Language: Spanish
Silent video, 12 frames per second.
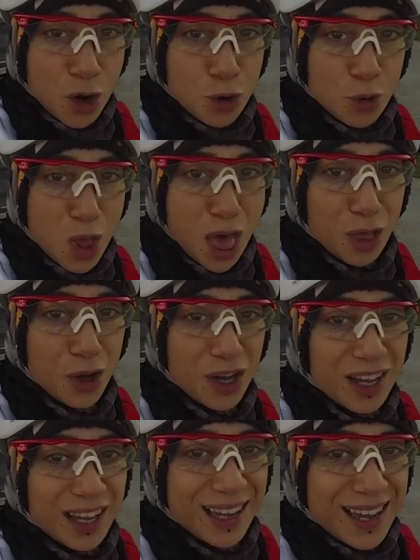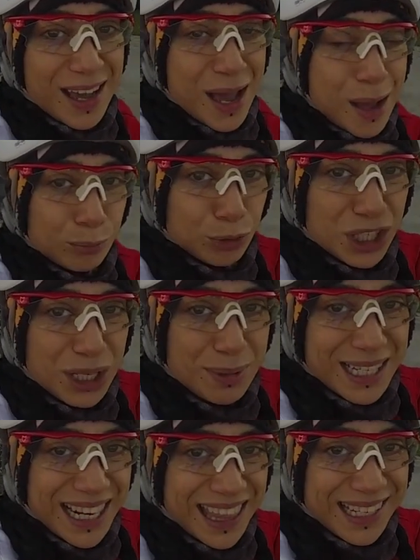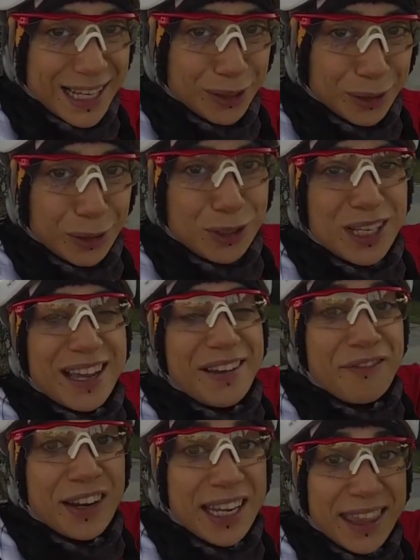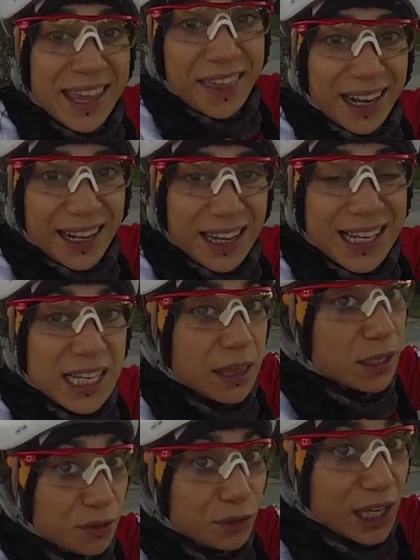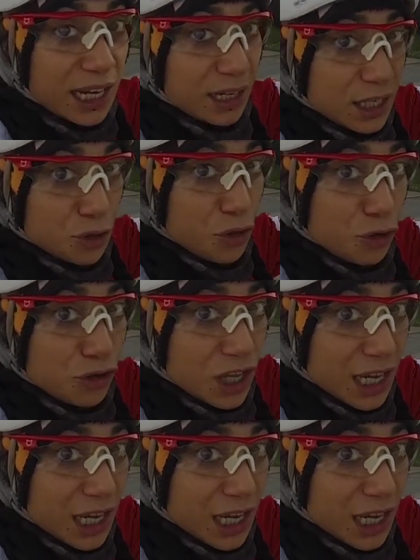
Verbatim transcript: ir con cuidado. Muchísimas gracias a todos. Feliz Día de Reyes y a disfrutar, que son dos